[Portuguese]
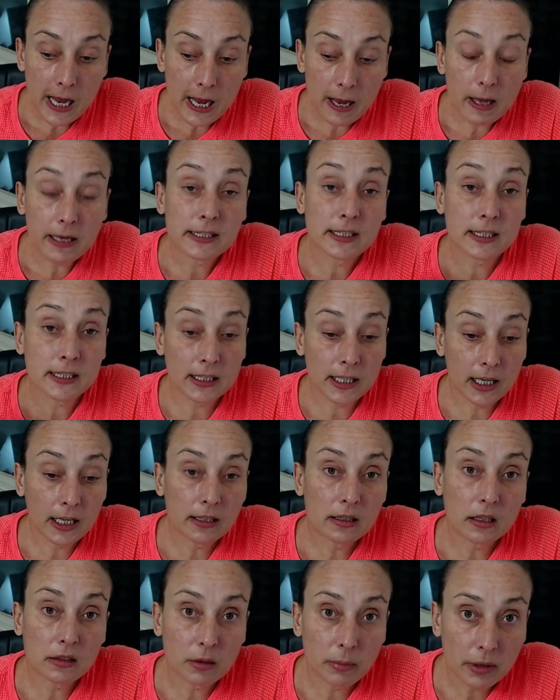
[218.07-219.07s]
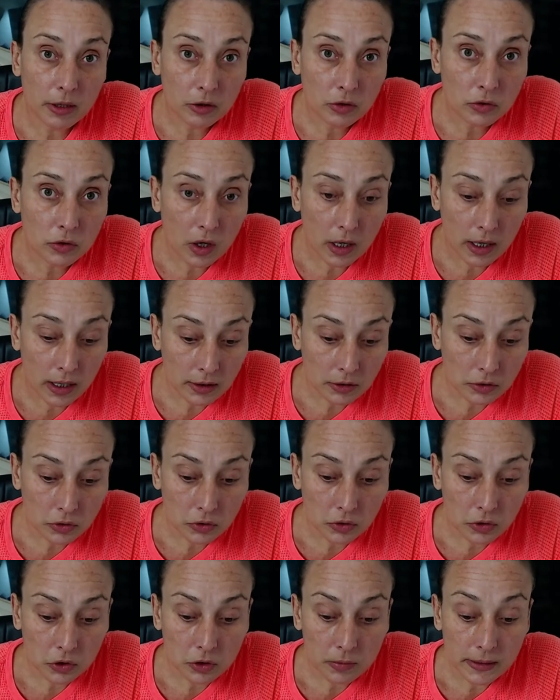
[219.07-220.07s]
Sim, ele está trabalhando no colar
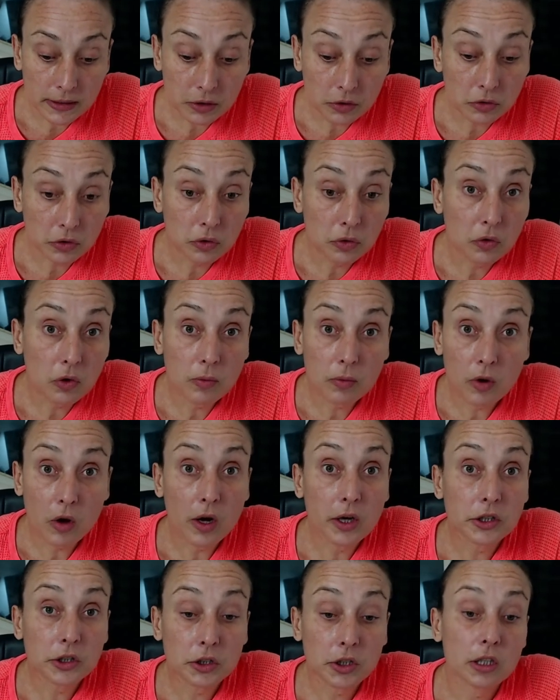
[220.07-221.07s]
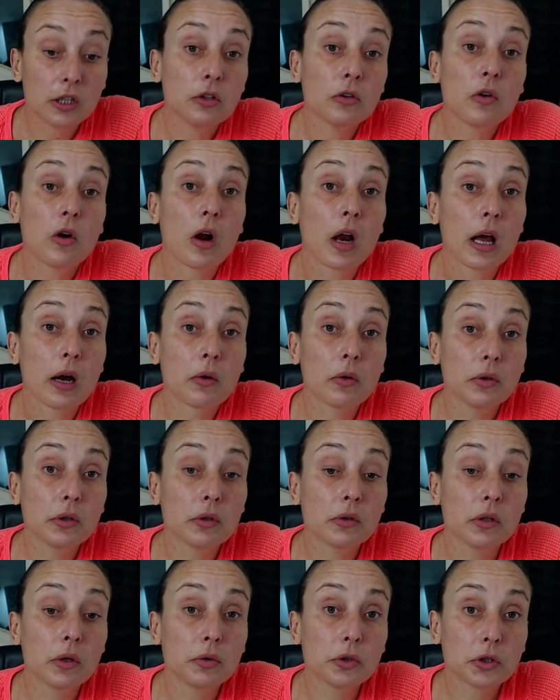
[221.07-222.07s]
eletrônico, mas eu não tenho como corrigir ele no colar quando eu
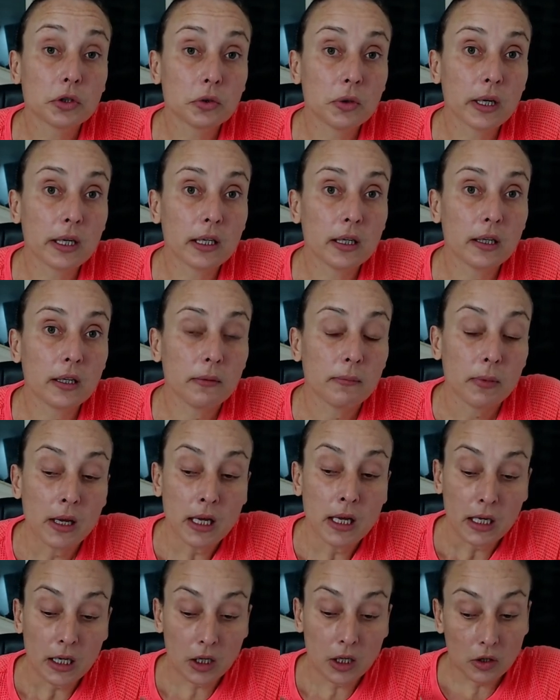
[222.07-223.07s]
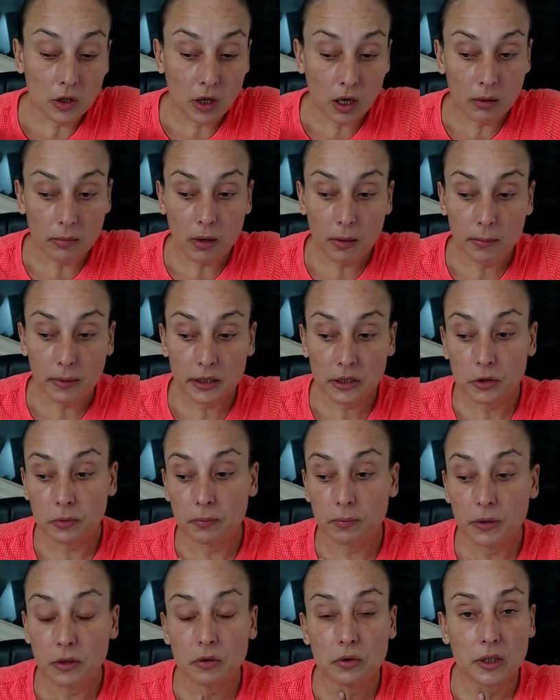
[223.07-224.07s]
não estou aqui. E normalmente o
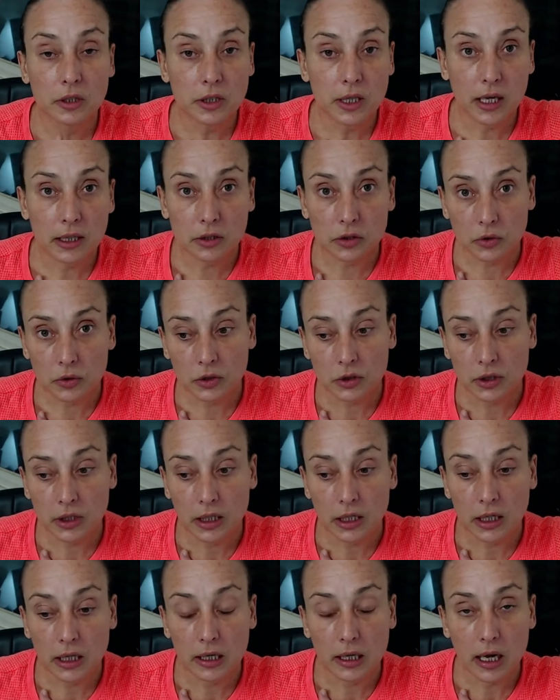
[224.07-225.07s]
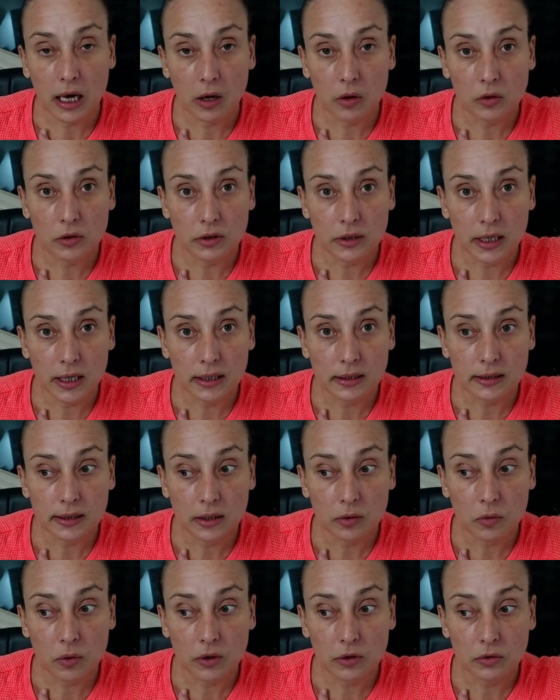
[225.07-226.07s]
pico das reações dele acontecem
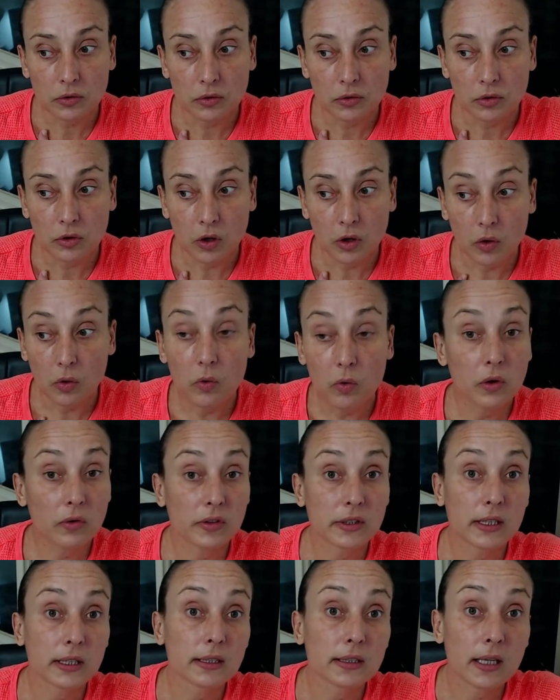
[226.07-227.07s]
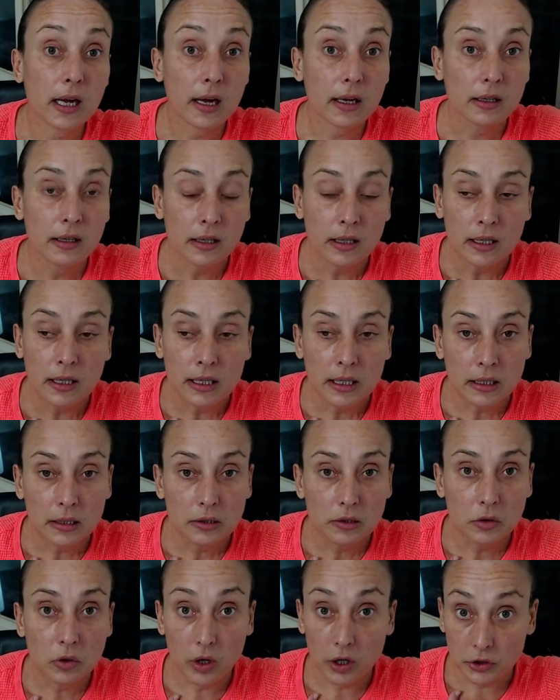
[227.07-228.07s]
quando logo quando você sai
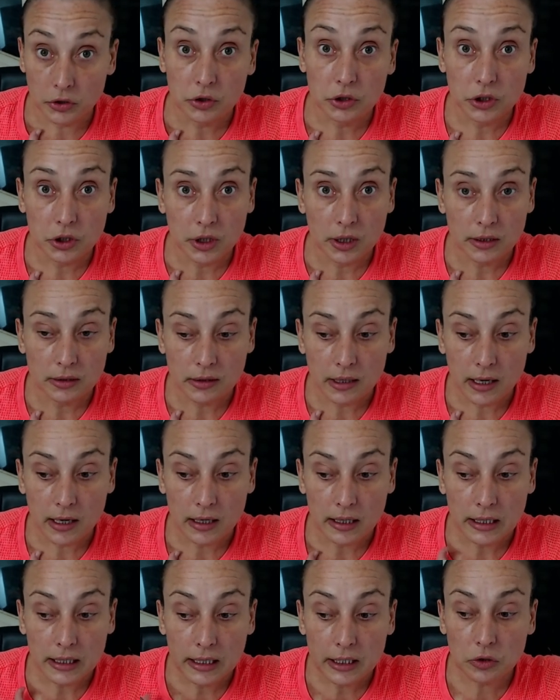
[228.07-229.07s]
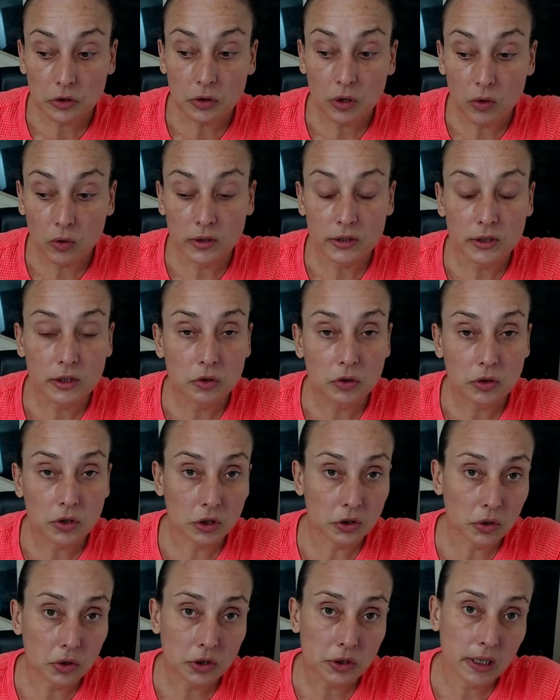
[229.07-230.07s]
durante o dia, tá? E isso é uma coisa que os
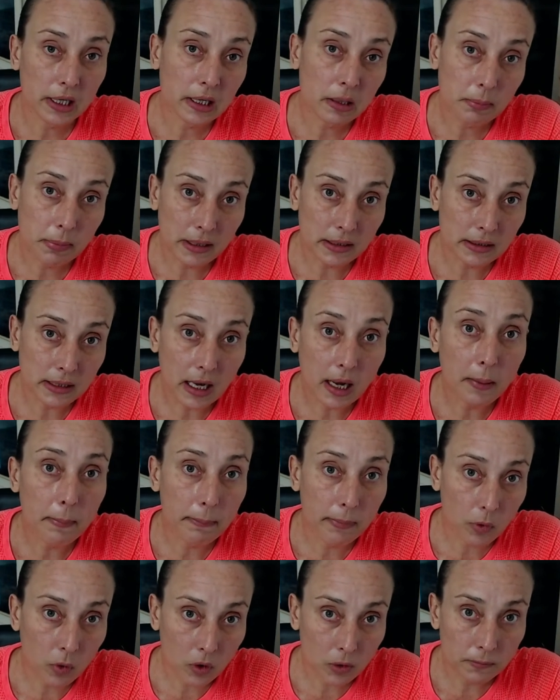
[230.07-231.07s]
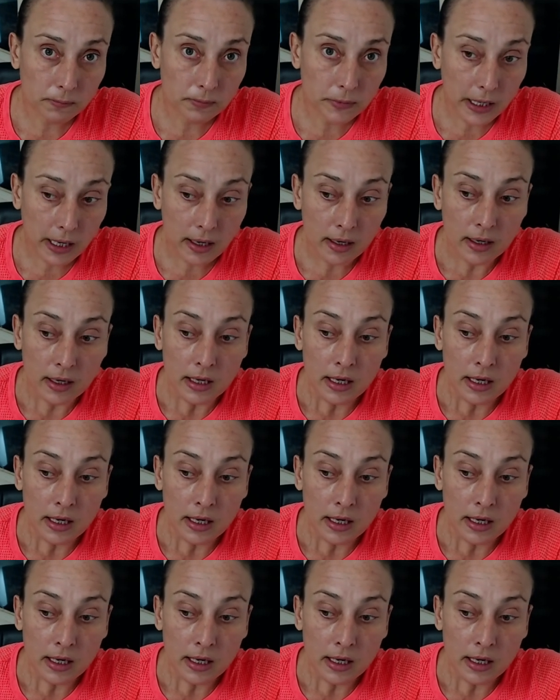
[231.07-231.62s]
cachorros têm que passar por, tá?